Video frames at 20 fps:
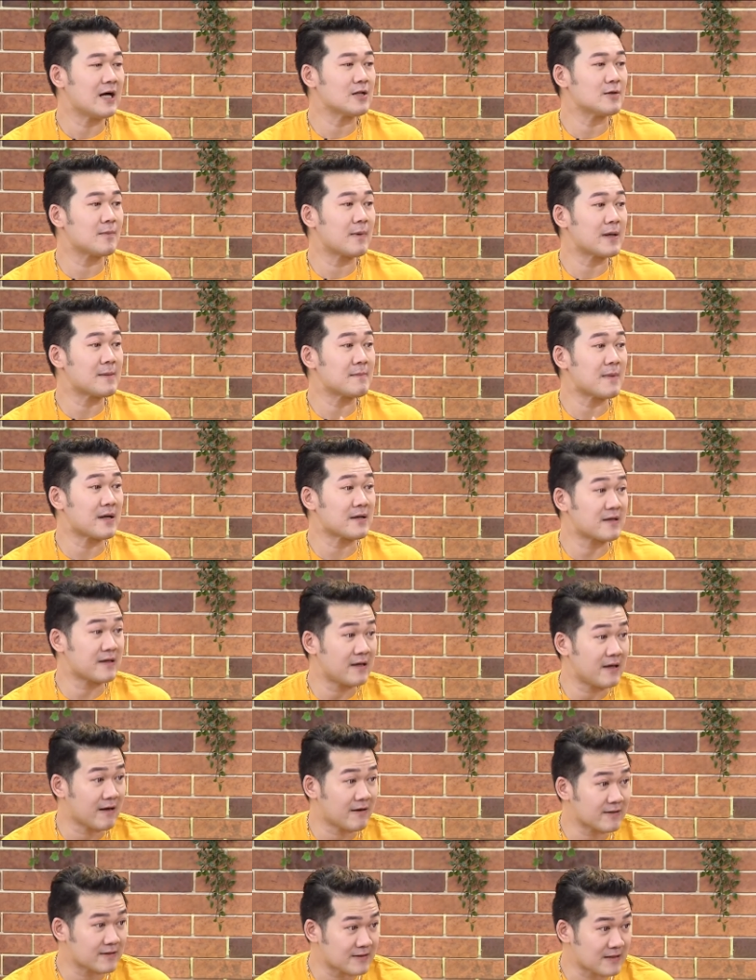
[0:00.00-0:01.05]
Ano ba yung mga
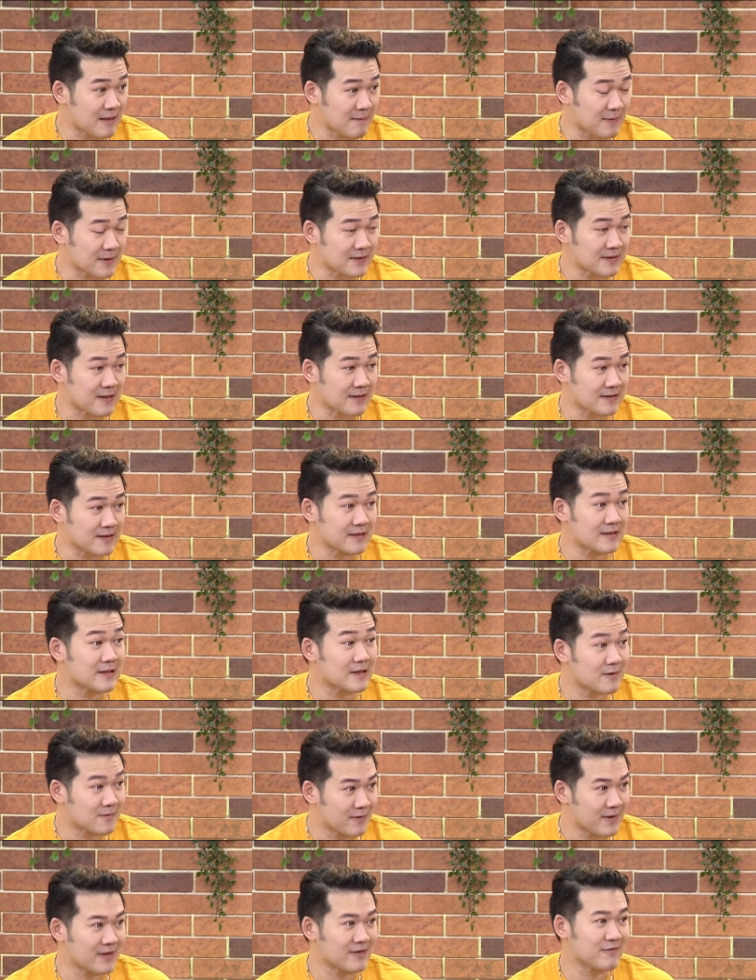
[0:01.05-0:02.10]
care na dapat natin
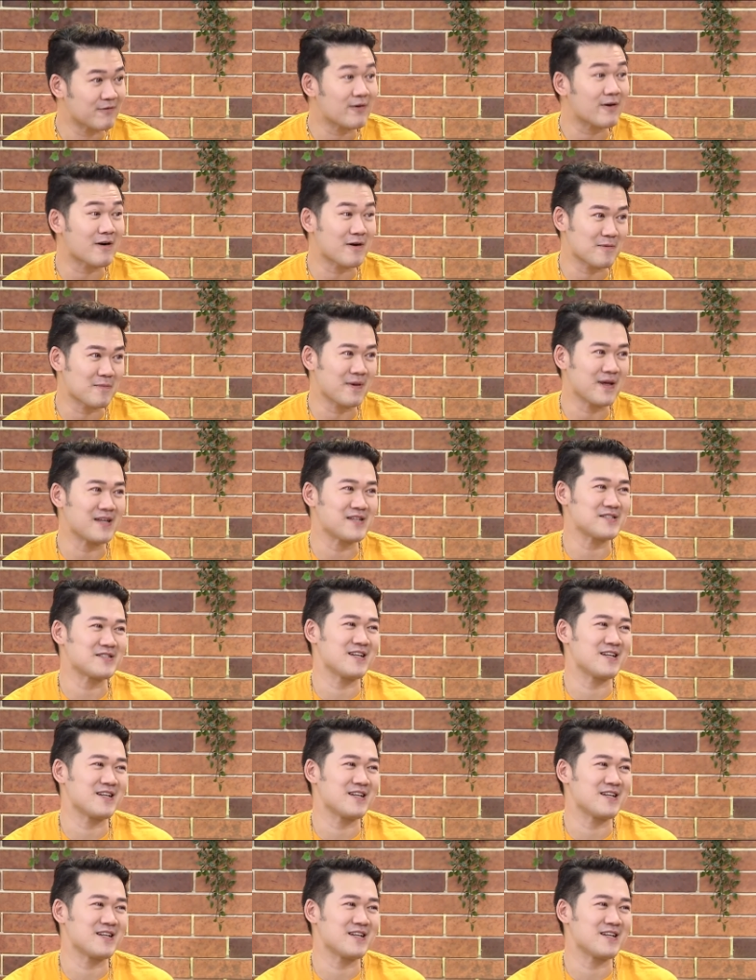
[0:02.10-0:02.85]
gawin for our ah.